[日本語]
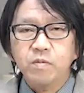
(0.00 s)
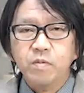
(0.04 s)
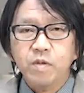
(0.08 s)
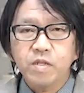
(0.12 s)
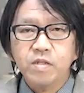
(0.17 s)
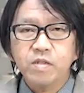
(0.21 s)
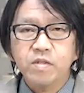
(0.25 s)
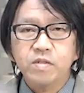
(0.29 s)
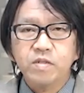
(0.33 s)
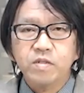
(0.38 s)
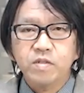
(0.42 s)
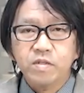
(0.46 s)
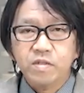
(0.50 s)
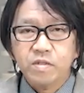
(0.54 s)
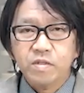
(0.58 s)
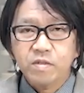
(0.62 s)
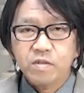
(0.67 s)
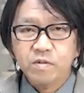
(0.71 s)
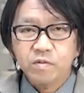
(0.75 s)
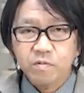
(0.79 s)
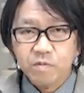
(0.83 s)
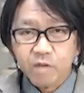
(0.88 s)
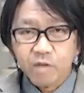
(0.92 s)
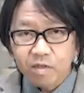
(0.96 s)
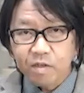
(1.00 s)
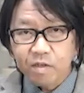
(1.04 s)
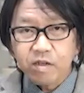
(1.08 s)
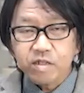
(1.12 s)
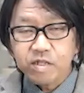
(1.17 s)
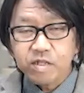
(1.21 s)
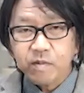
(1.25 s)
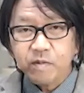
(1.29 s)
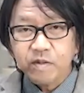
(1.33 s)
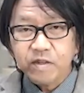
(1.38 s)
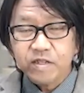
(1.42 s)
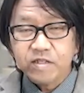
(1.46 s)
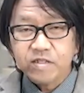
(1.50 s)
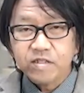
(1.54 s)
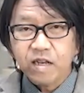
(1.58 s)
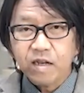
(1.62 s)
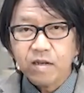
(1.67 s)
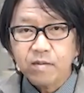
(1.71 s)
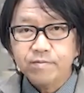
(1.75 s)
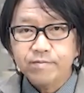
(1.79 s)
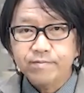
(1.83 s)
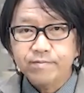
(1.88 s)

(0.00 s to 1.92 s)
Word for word: ます。ワクワク様でした。